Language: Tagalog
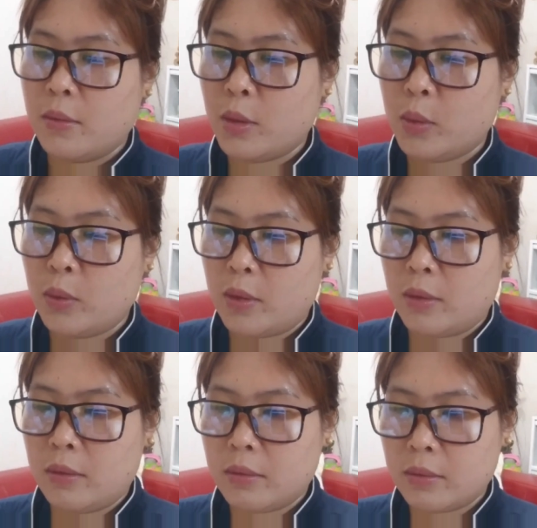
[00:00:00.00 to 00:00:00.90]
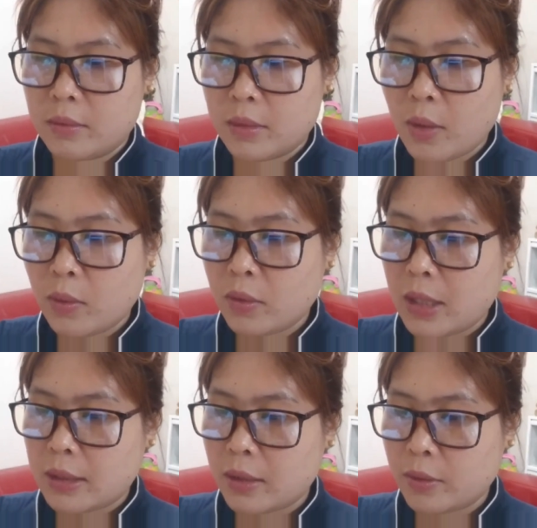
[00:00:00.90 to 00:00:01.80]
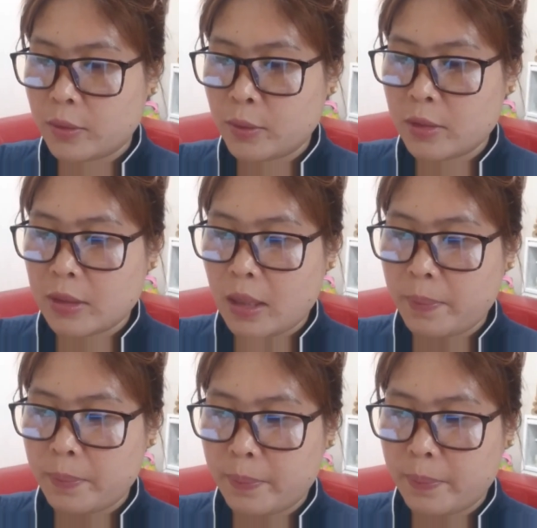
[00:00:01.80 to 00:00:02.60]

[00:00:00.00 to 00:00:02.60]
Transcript: okay to ah download natin to stop